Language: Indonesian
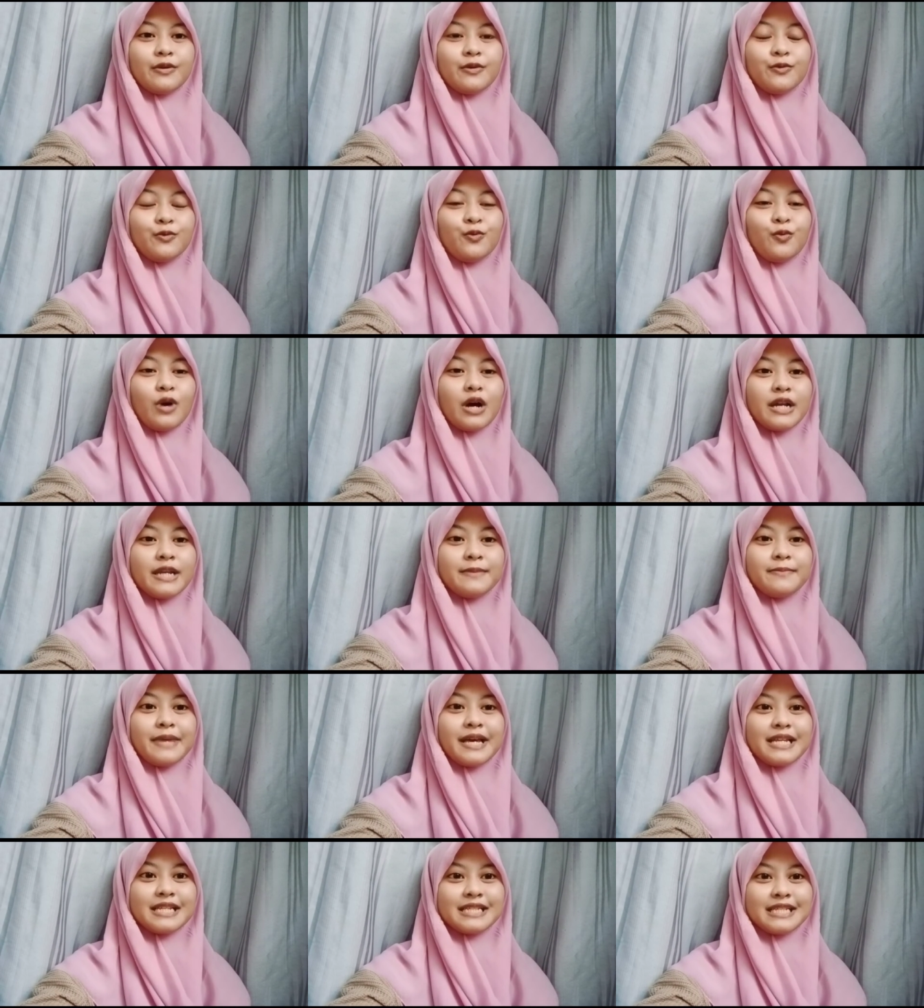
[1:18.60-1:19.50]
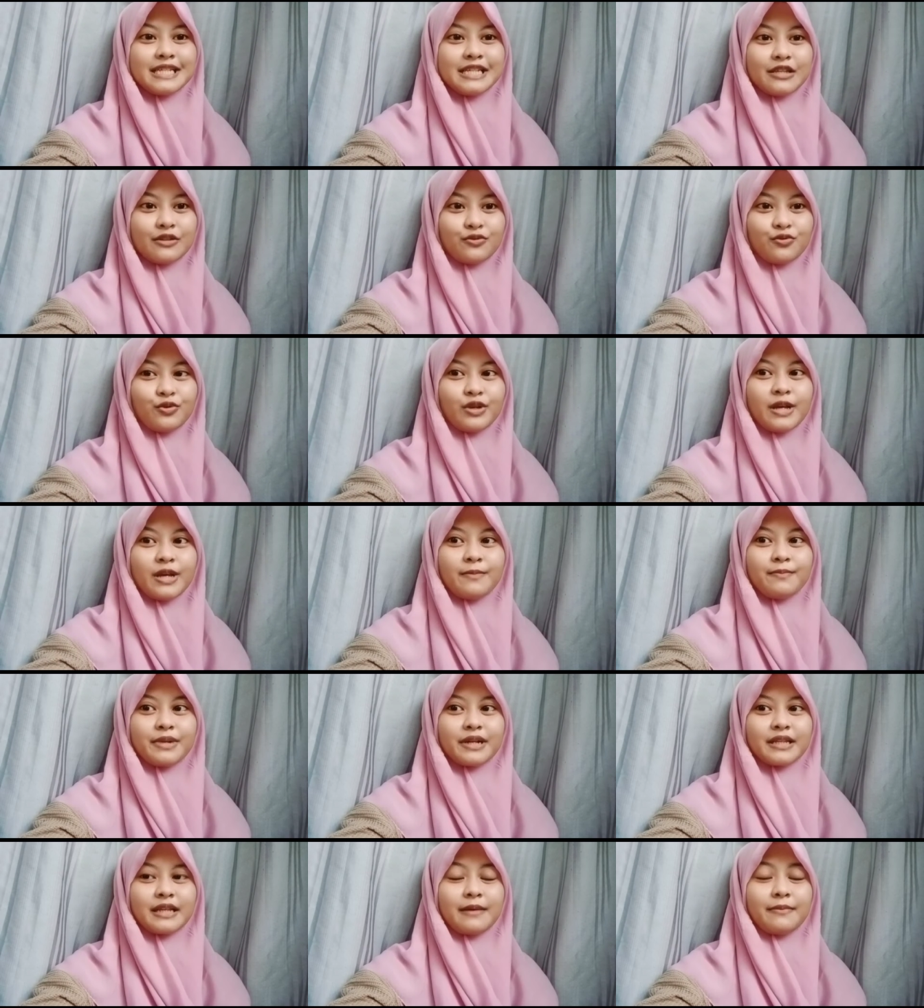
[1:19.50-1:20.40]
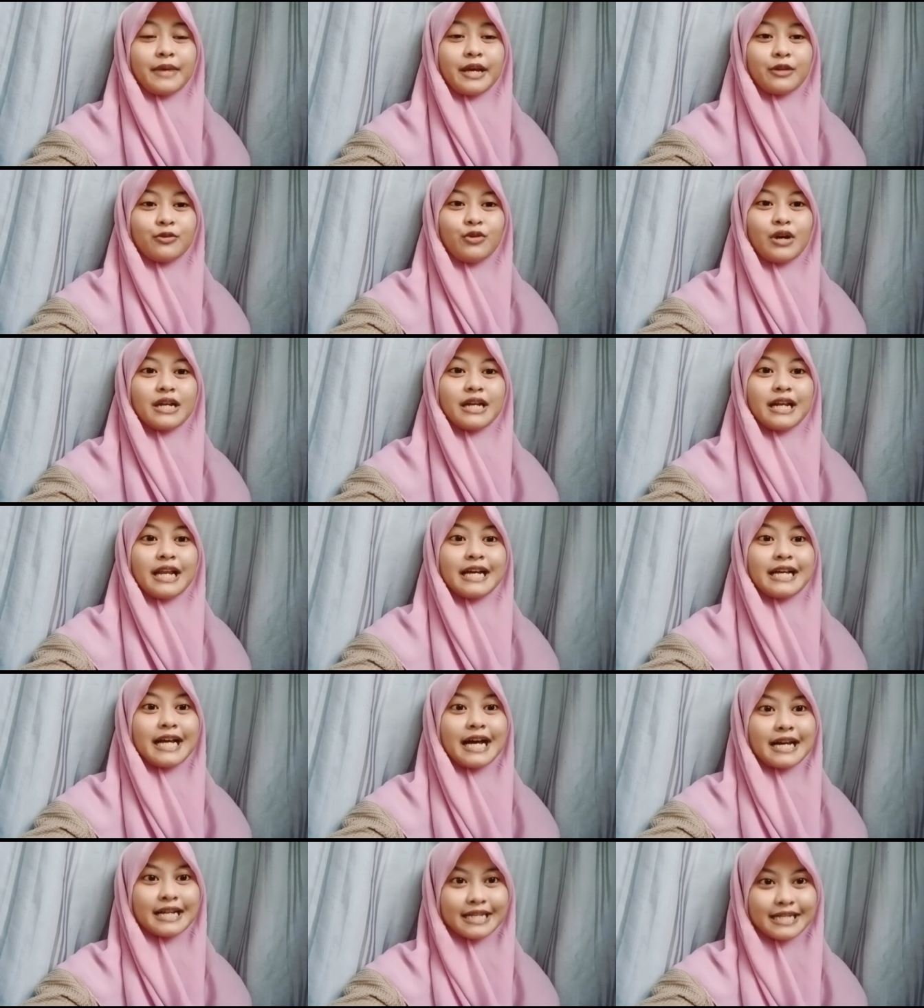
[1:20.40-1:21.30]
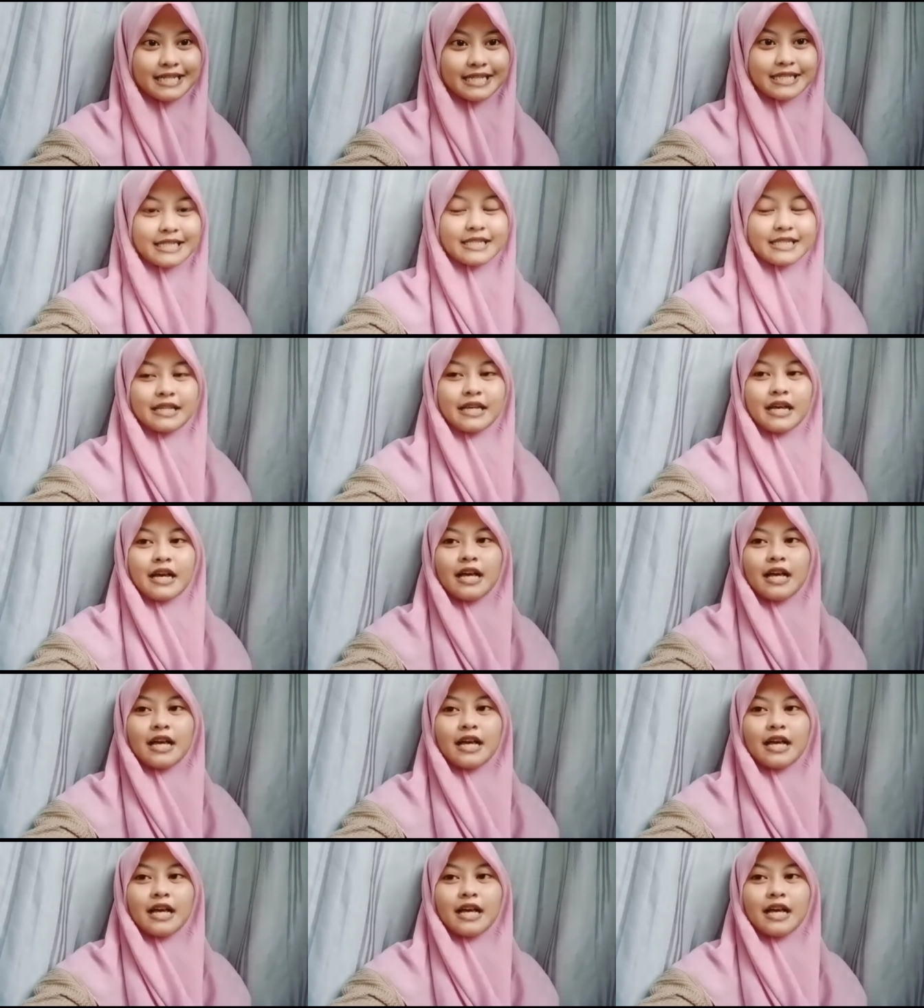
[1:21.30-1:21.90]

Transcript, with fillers: dua dimensi itu yang pertama itu adalah garis.